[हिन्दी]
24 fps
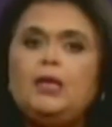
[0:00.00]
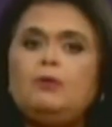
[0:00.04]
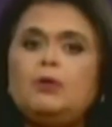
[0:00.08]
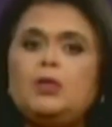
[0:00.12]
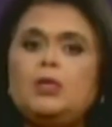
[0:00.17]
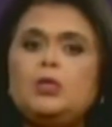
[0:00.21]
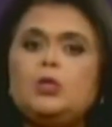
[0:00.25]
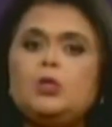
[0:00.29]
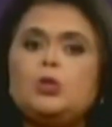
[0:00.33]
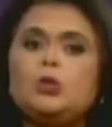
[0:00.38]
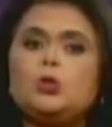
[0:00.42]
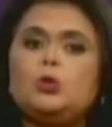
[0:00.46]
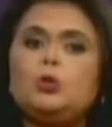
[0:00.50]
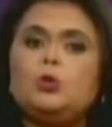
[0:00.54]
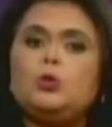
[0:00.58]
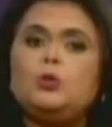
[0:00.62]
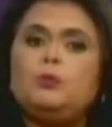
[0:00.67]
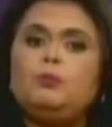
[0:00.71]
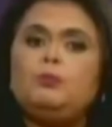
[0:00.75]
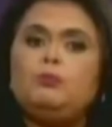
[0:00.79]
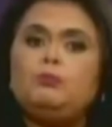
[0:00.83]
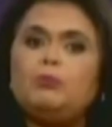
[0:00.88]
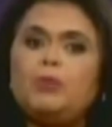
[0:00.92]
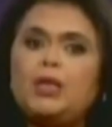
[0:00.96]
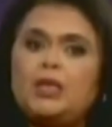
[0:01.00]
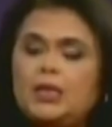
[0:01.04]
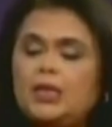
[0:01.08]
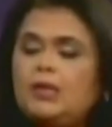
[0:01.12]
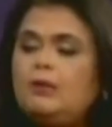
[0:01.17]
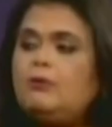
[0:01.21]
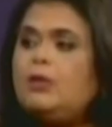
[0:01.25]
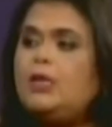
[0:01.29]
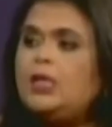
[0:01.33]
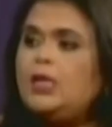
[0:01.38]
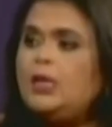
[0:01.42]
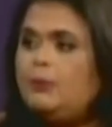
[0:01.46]
इवन जो
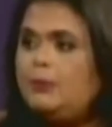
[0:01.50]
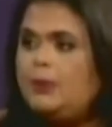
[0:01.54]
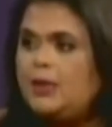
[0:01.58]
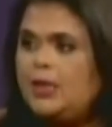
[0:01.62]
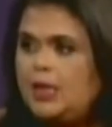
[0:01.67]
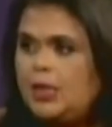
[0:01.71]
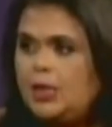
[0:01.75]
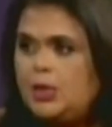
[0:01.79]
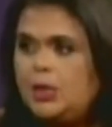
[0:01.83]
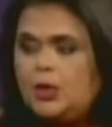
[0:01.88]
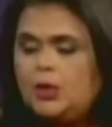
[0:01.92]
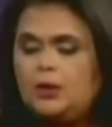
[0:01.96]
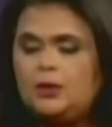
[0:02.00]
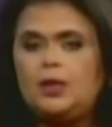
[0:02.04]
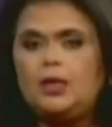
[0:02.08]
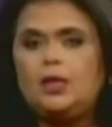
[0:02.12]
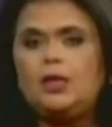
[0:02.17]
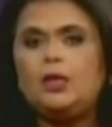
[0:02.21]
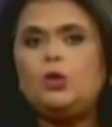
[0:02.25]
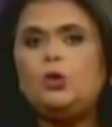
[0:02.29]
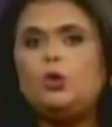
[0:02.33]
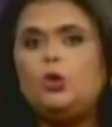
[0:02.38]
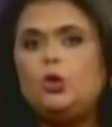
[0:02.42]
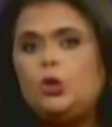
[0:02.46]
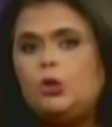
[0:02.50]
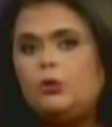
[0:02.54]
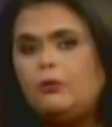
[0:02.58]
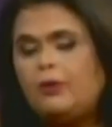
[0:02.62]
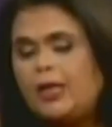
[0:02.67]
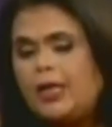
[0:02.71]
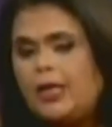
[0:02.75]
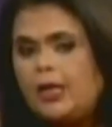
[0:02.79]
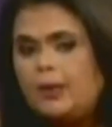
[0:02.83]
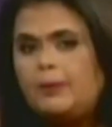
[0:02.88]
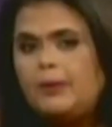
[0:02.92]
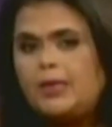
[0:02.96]
मंदिर वगैरह बनाए जाते हैं
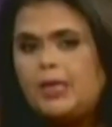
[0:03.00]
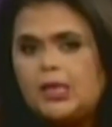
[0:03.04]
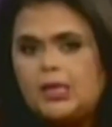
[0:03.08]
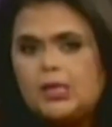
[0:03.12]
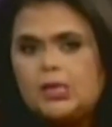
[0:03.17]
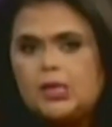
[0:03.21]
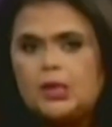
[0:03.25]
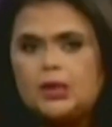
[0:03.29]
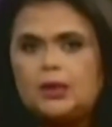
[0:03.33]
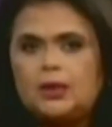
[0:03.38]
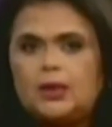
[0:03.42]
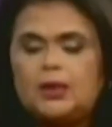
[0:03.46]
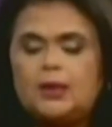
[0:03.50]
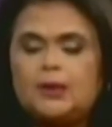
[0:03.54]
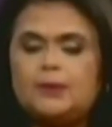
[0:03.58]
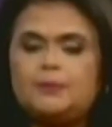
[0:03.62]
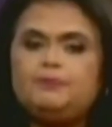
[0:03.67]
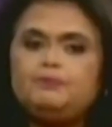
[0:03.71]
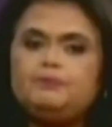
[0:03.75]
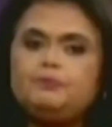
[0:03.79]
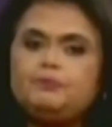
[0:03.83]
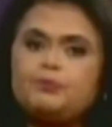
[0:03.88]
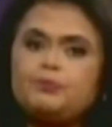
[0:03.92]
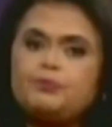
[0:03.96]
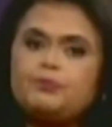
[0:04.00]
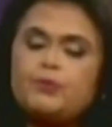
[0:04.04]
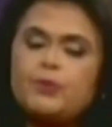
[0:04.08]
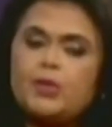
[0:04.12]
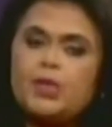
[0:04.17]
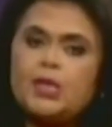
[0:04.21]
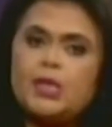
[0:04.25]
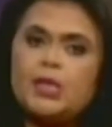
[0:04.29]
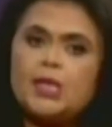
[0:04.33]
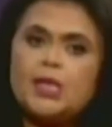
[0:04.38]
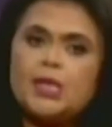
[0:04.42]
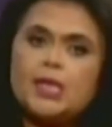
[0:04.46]
गुरुद्वारा बनाए जाते हैं
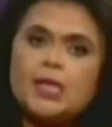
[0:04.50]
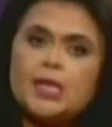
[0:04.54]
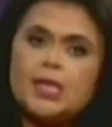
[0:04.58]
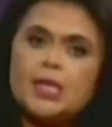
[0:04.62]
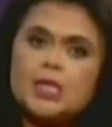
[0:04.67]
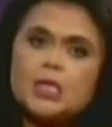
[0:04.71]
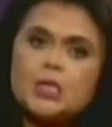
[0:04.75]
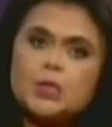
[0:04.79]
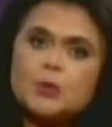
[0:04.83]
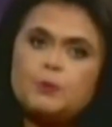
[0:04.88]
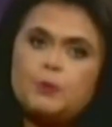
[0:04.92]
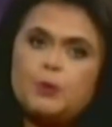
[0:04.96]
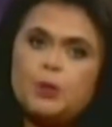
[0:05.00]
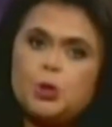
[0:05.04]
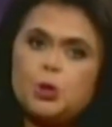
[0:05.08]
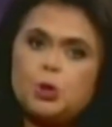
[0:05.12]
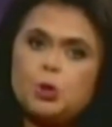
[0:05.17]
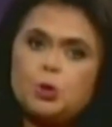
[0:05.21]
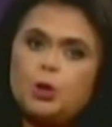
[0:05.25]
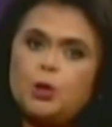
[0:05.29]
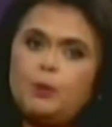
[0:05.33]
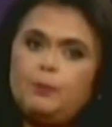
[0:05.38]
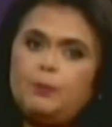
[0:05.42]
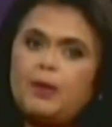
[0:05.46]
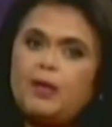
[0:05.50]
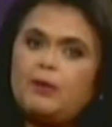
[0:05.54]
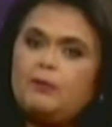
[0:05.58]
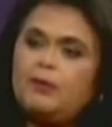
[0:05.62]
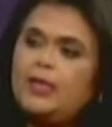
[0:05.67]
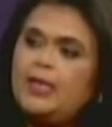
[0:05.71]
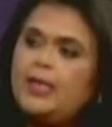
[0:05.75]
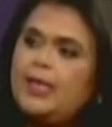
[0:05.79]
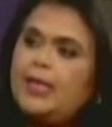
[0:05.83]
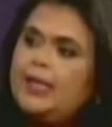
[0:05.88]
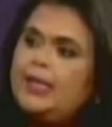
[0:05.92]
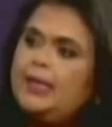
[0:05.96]
स्पिरिचुअल
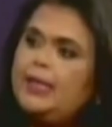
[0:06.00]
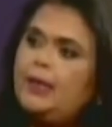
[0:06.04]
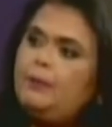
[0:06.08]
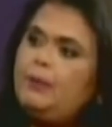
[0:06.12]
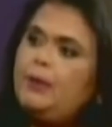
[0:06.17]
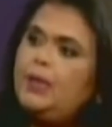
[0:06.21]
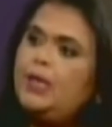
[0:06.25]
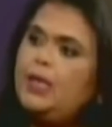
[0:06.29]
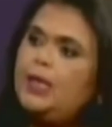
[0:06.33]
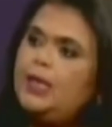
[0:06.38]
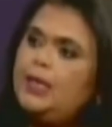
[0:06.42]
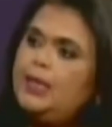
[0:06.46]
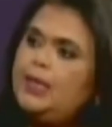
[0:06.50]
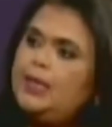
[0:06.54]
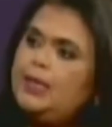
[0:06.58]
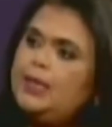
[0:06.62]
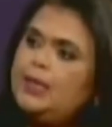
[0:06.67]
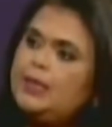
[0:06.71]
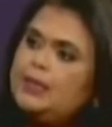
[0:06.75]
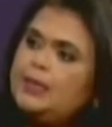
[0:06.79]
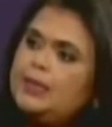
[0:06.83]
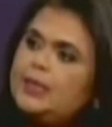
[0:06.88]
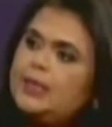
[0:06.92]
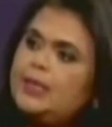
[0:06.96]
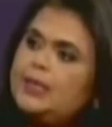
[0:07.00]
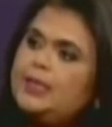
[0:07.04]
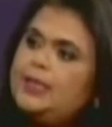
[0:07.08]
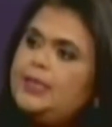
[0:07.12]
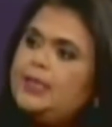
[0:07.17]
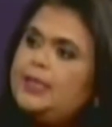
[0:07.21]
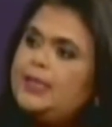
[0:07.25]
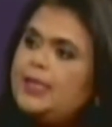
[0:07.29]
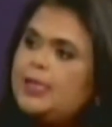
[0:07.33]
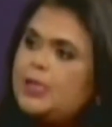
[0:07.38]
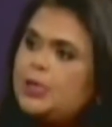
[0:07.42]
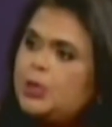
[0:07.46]
पावर के लिए भी अलग अलग तरह
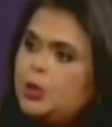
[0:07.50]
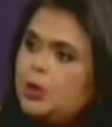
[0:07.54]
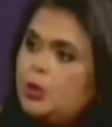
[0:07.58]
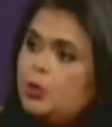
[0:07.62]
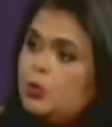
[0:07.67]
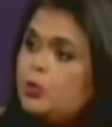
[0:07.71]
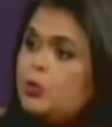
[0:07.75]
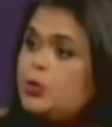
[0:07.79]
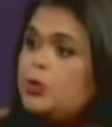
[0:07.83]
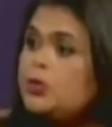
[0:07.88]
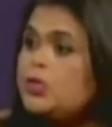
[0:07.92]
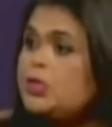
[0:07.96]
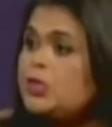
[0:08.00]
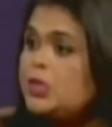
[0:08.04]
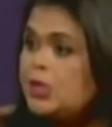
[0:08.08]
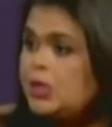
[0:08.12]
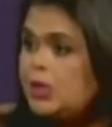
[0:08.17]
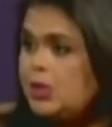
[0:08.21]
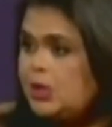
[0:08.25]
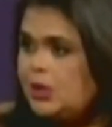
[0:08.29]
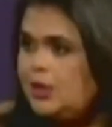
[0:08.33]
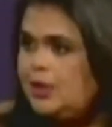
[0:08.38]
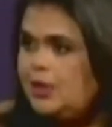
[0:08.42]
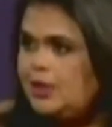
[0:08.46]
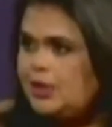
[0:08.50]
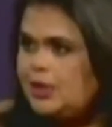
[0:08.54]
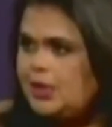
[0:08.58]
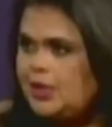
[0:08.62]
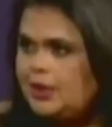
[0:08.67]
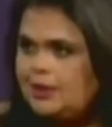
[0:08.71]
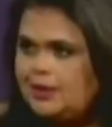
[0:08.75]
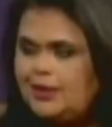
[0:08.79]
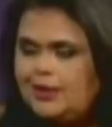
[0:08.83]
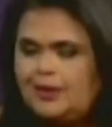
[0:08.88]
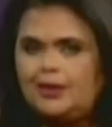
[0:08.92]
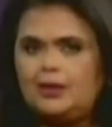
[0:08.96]
की डायरेक्शन को सजेस्ट किया
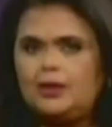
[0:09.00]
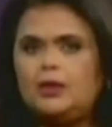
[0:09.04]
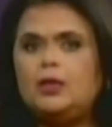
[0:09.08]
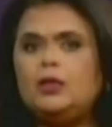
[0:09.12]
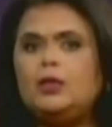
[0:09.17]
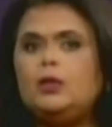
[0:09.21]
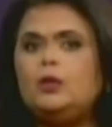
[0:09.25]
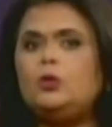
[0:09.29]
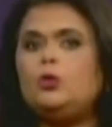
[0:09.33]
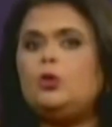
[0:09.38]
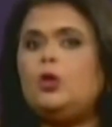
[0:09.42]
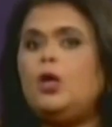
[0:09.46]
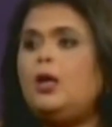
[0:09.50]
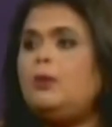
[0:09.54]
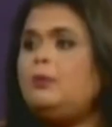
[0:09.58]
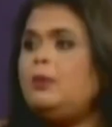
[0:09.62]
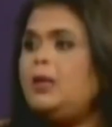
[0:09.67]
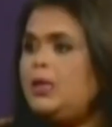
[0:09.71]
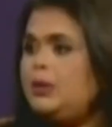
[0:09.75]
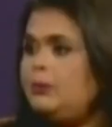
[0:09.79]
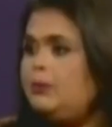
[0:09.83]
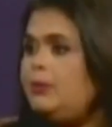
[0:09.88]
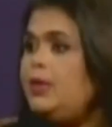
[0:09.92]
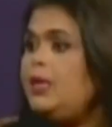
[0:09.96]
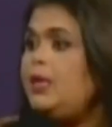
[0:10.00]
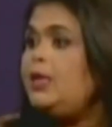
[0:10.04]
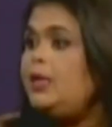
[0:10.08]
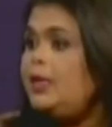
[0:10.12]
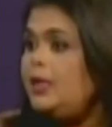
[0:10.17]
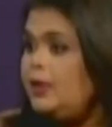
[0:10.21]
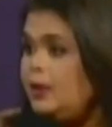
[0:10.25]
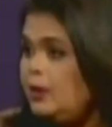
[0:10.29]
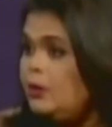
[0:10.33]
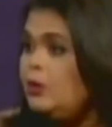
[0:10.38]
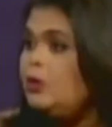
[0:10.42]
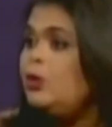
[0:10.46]
जाता है तो आम आदमी के
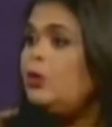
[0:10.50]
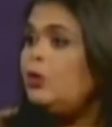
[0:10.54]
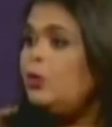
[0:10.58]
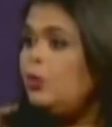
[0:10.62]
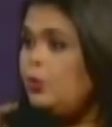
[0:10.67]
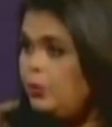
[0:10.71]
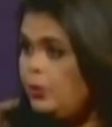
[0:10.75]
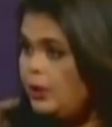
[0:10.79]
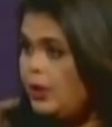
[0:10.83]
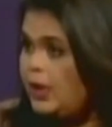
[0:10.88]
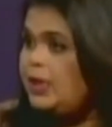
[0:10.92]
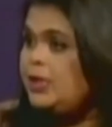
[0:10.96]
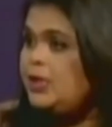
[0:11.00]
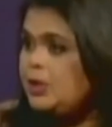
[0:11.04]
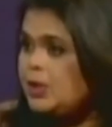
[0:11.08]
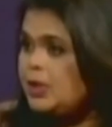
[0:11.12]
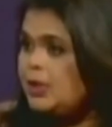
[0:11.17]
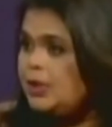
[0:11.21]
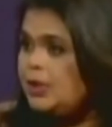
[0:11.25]
लिए होना ही